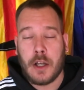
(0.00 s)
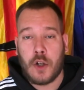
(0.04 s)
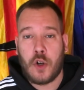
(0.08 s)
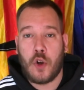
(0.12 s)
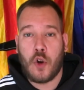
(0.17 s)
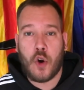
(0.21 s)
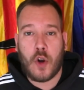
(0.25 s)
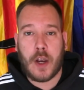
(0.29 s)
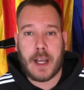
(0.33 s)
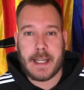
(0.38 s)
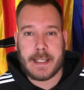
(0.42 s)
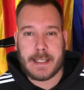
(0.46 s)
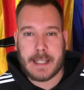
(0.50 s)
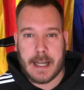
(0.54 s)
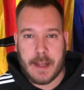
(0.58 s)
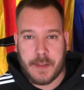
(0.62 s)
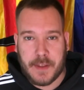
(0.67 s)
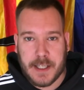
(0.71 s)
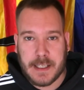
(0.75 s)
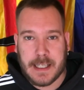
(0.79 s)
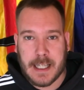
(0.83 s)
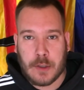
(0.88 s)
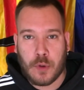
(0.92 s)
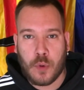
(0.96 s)
lo que se
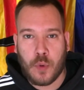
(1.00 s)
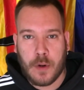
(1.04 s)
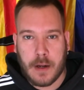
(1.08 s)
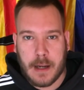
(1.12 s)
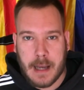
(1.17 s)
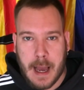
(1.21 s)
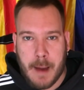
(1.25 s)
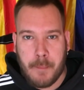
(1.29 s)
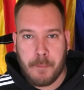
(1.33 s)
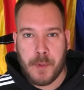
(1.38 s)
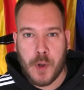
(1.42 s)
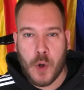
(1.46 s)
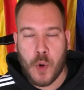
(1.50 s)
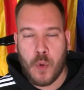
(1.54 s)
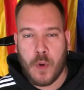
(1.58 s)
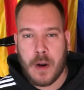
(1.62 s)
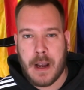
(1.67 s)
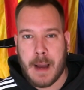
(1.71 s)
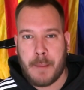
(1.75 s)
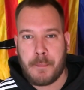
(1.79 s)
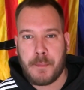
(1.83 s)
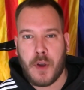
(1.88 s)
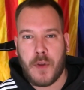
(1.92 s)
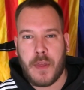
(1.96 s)
necesita es un cambio, un
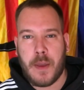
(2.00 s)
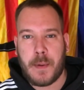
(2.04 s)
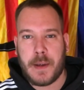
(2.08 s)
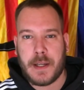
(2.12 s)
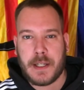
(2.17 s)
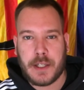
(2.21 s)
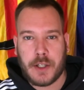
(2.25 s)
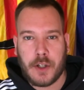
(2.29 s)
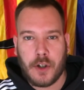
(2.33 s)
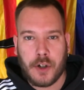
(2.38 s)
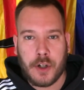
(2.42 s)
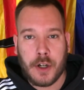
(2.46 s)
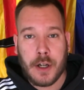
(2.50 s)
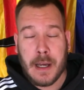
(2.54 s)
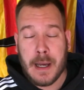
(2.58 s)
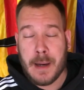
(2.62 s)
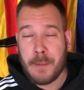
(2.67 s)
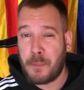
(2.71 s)
cambio de visión,